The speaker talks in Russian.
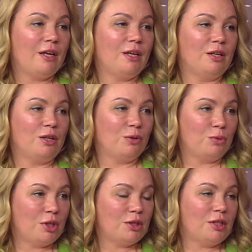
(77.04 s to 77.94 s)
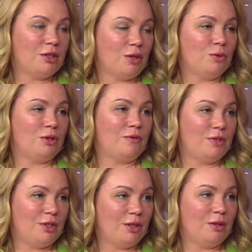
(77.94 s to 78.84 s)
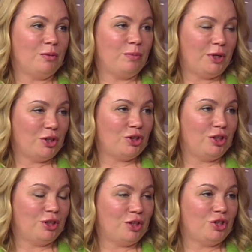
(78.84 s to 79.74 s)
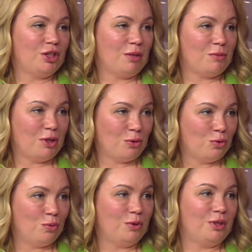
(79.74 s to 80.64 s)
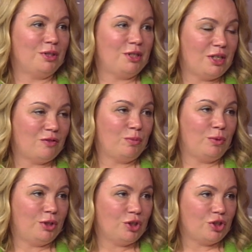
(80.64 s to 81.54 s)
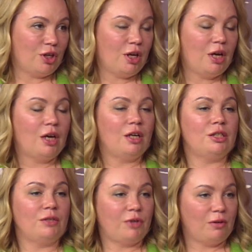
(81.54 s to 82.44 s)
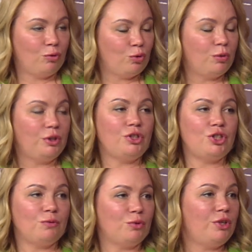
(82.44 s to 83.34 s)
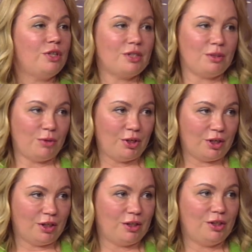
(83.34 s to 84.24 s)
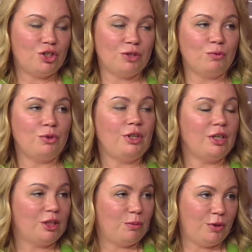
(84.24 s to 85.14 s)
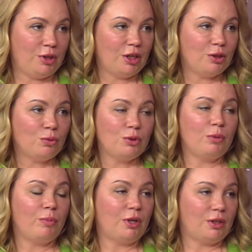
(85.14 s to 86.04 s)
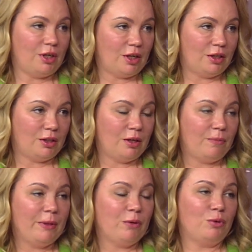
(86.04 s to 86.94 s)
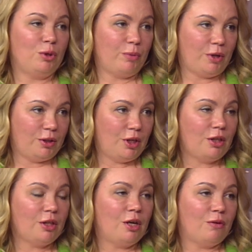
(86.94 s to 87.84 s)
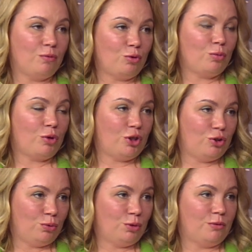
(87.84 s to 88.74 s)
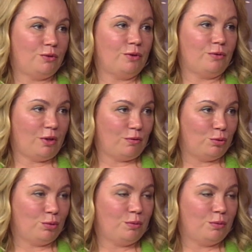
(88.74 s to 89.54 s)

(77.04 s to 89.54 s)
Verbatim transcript: Э, у нас останутся все прежние наши нам знакомые средства платежа. Цифровой рубль ничего не заменяет, ничего не отменяет, он дополняет. Он дополняет форму расчетов цифровую.